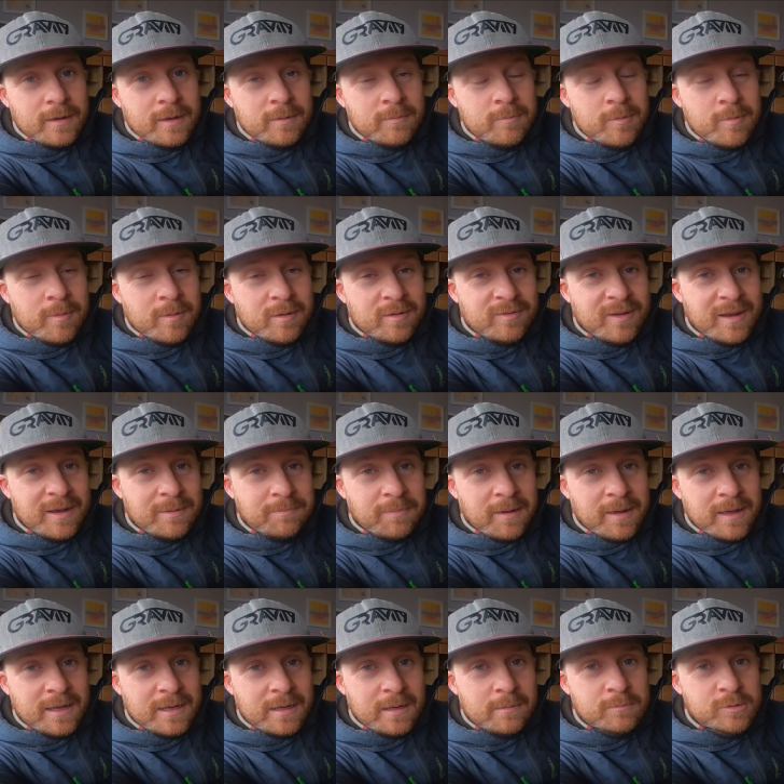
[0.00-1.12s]
ähm, über das
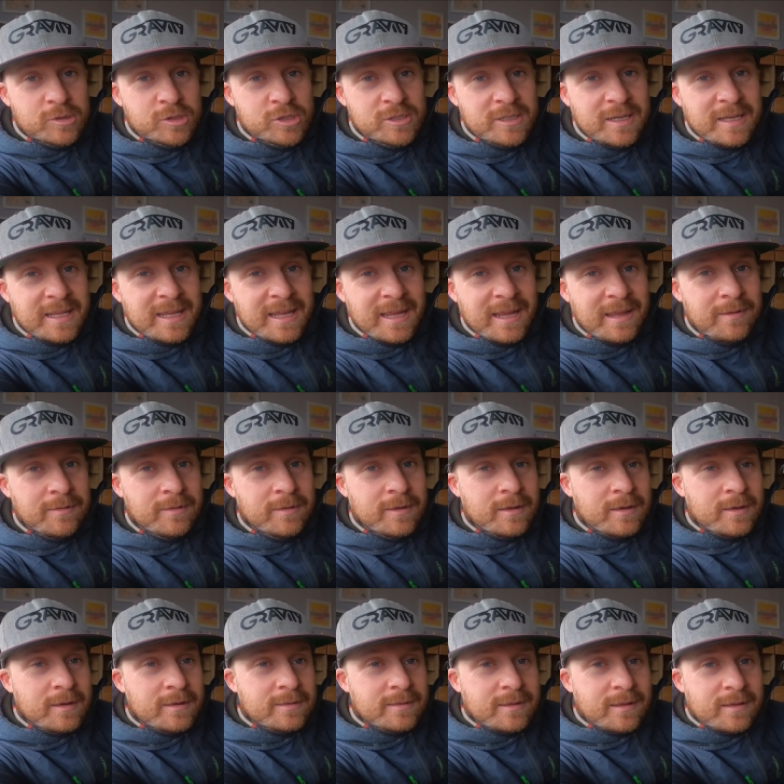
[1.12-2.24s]
Fettbiken im Schnee,
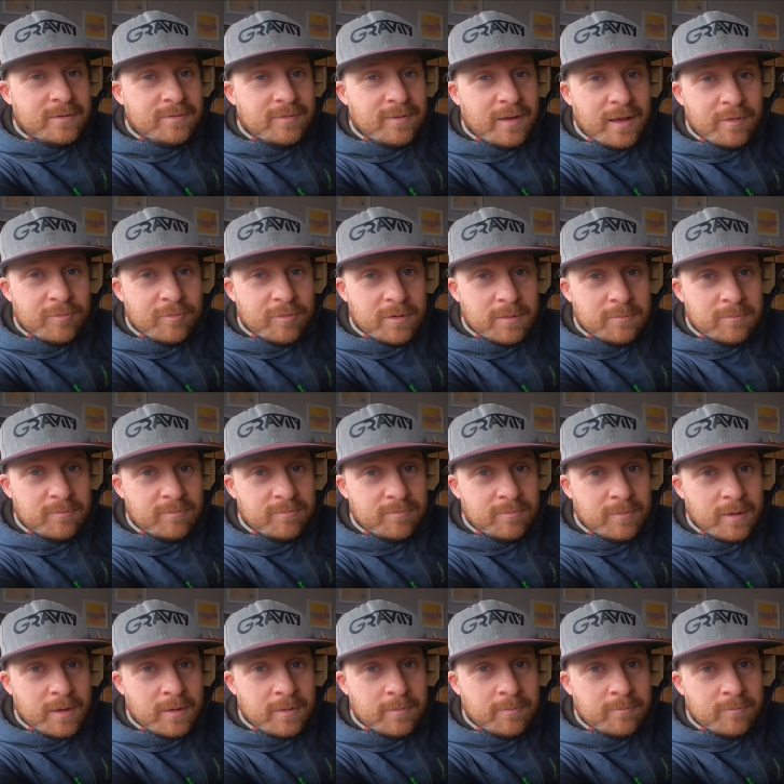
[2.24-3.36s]
das war von einem
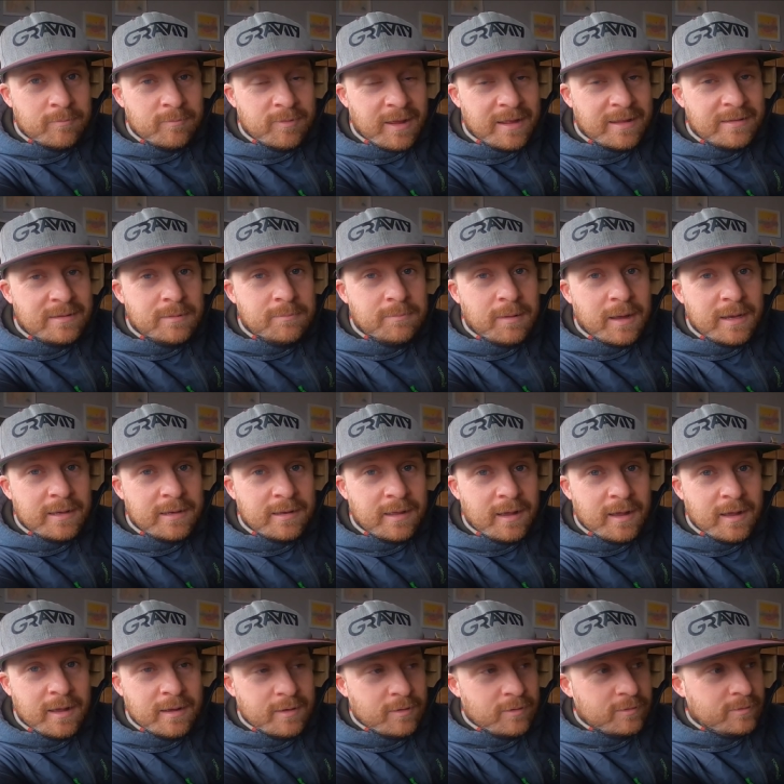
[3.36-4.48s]
ähm,
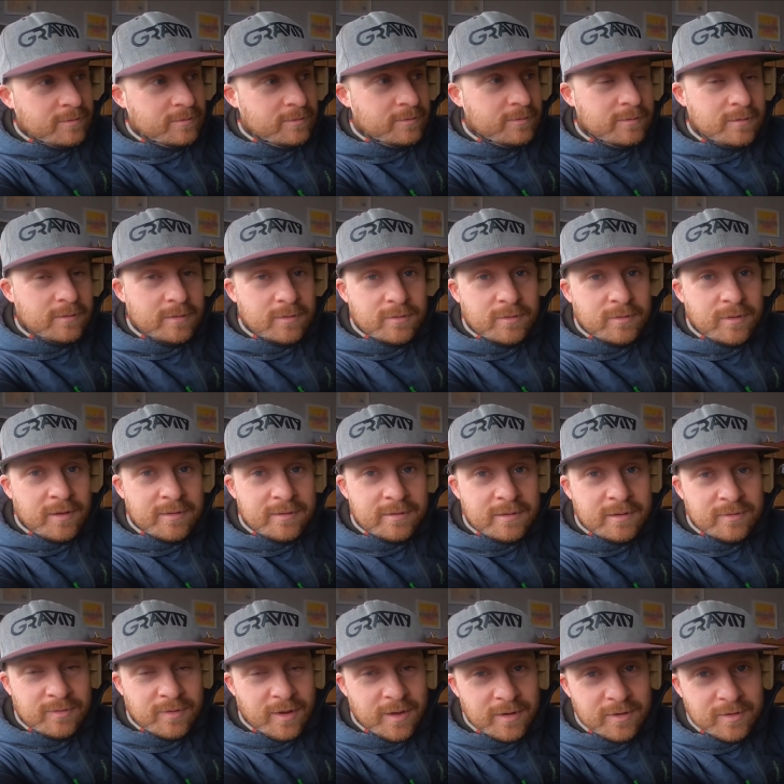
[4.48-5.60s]
Fernsehbeitrag aus
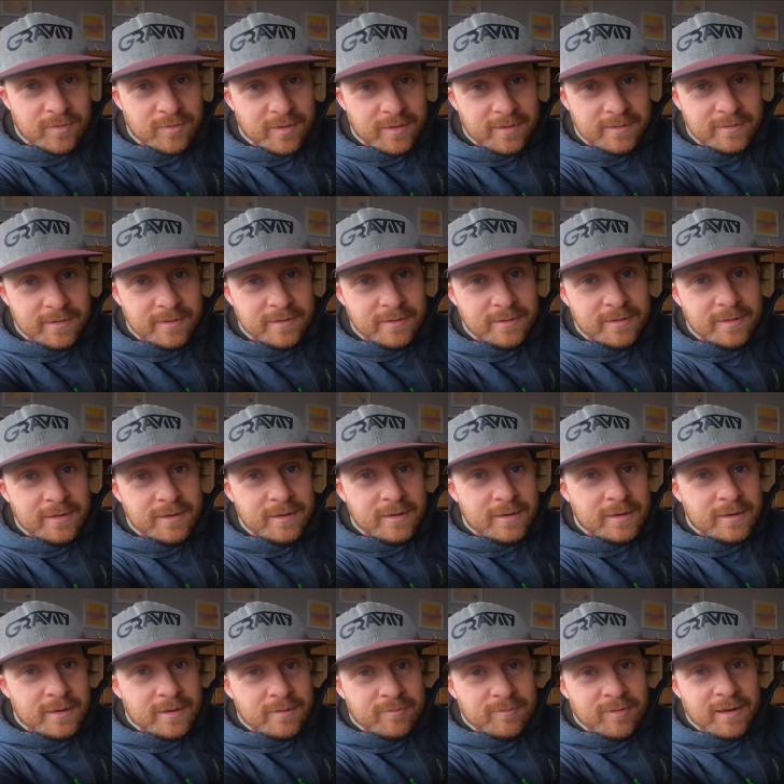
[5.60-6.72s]
2022.
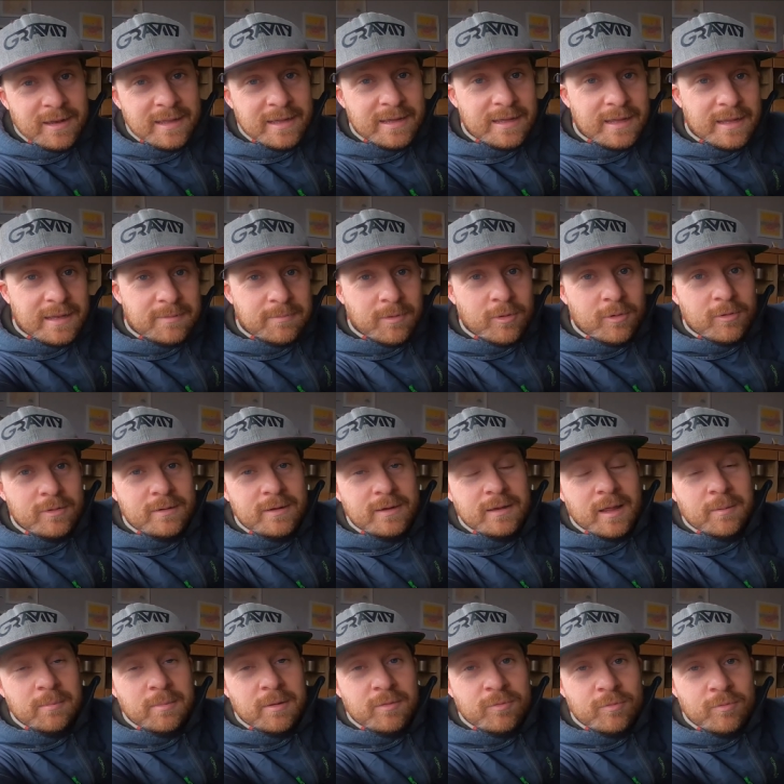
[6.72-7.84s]
Verlinke ich jetzt mal unten,
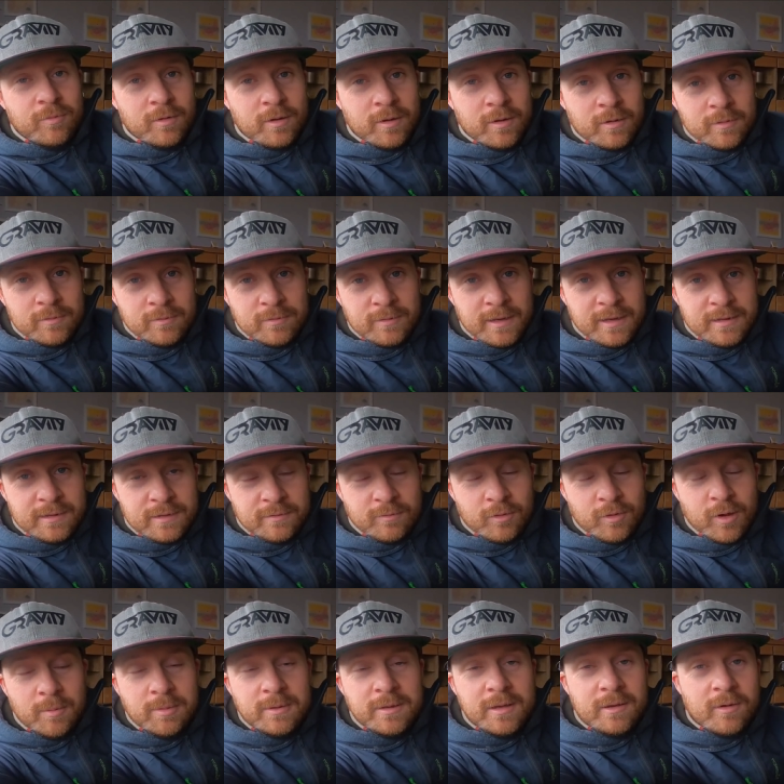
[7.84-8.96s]
den habe ich vor, letzte
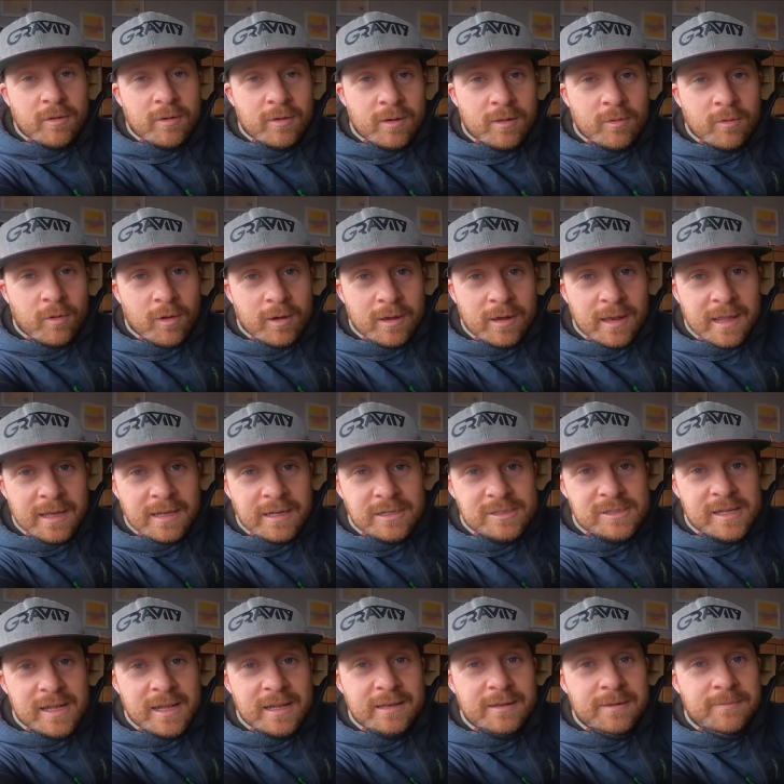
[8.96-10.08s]
Woche habe ich den on äh, online
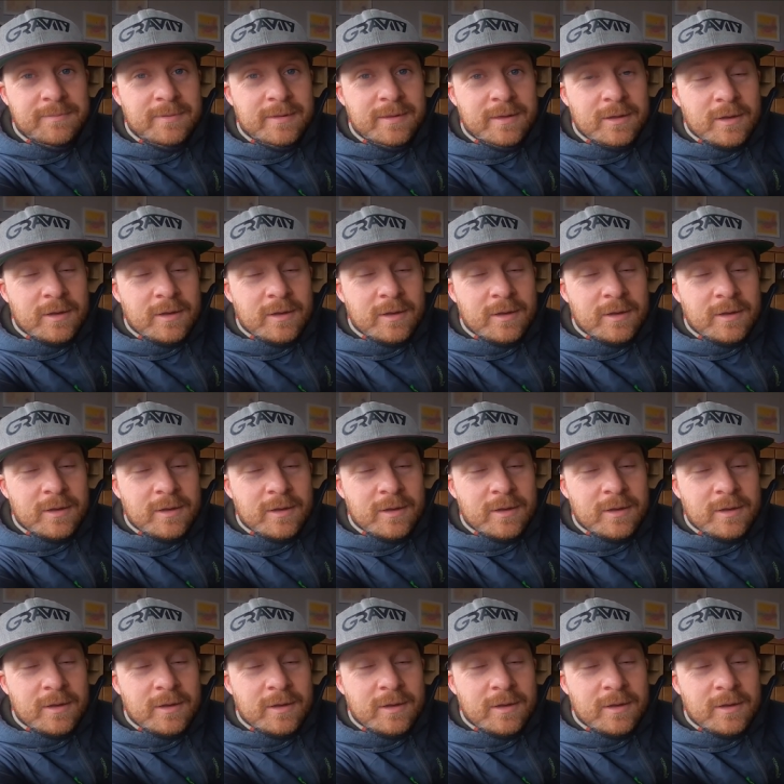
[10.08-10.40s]
gestellt.